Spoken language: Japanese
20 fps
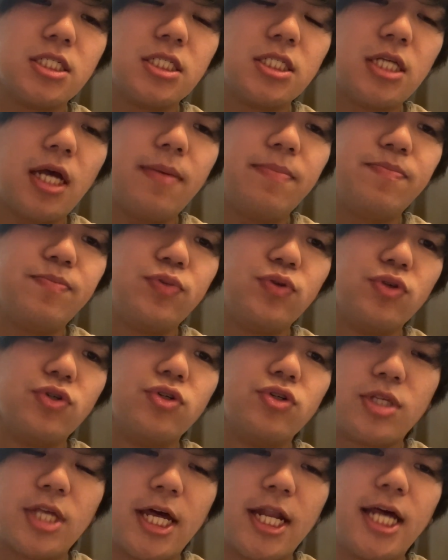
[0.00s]

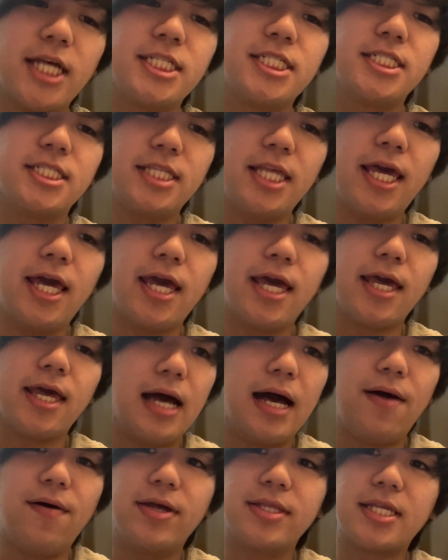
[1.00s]
シャンプー垂らして
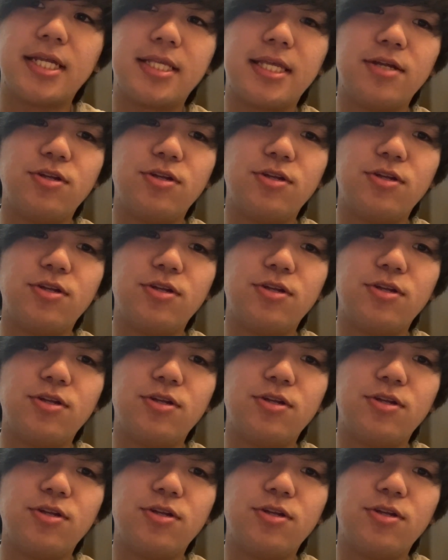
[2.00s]
泡立